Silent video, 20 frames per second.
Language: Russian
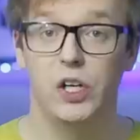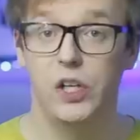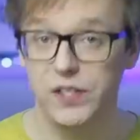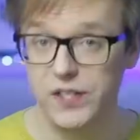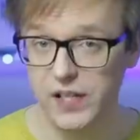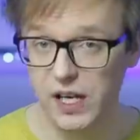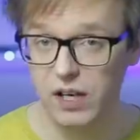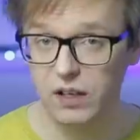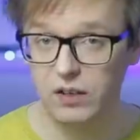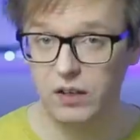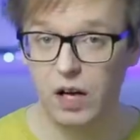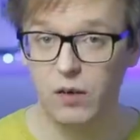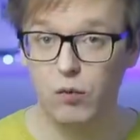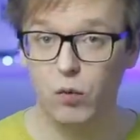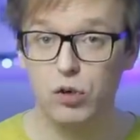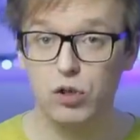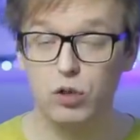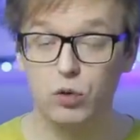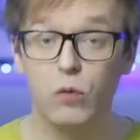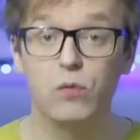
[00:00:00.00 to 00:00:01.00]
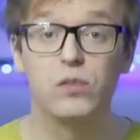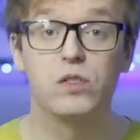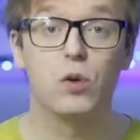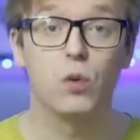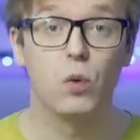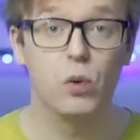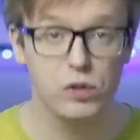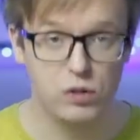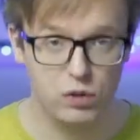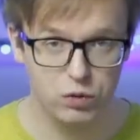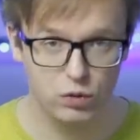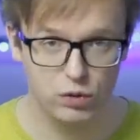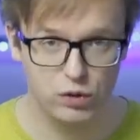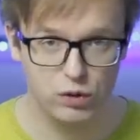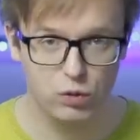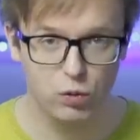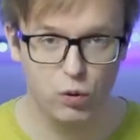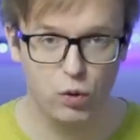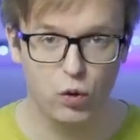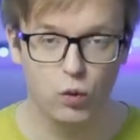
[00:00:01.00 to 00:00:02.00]
Идея того, что взрослую
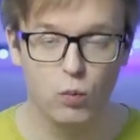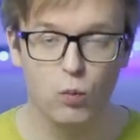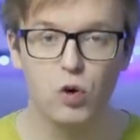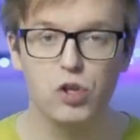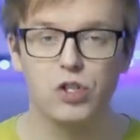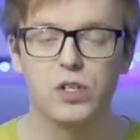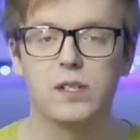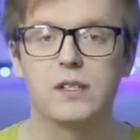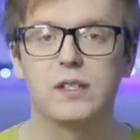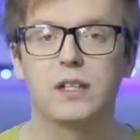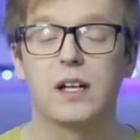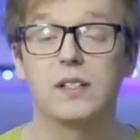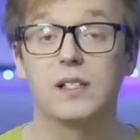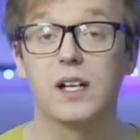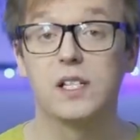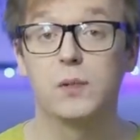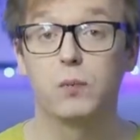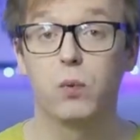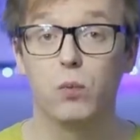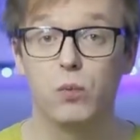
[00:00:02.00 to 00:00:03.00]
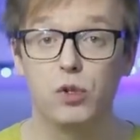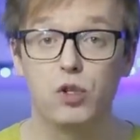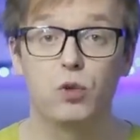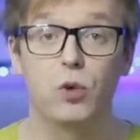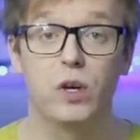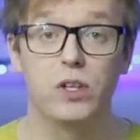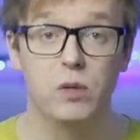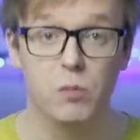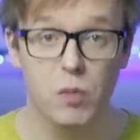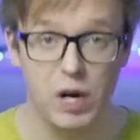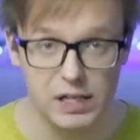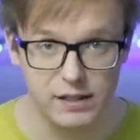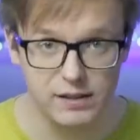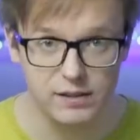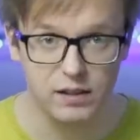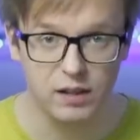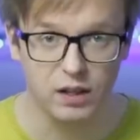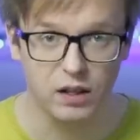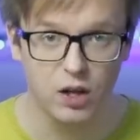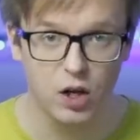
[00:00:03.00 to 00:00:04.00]
историю можно рассказать с помощью
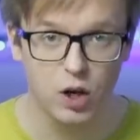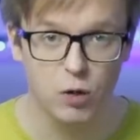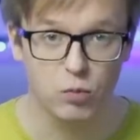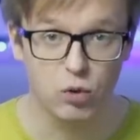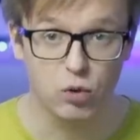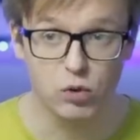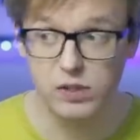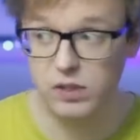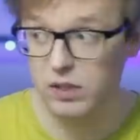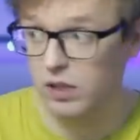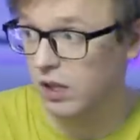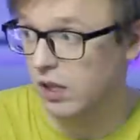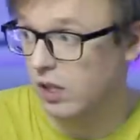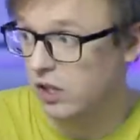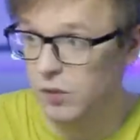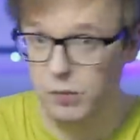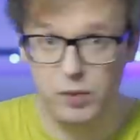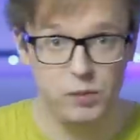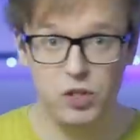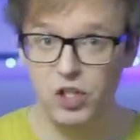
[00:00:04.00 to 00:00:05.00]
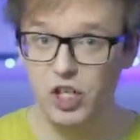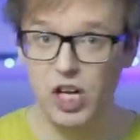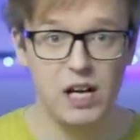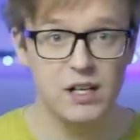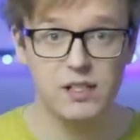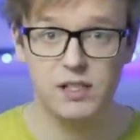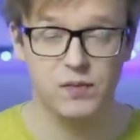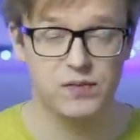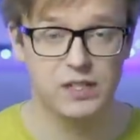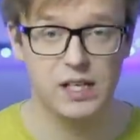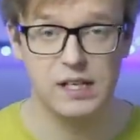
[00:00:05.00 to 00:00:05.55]
анимации, просто не помещается в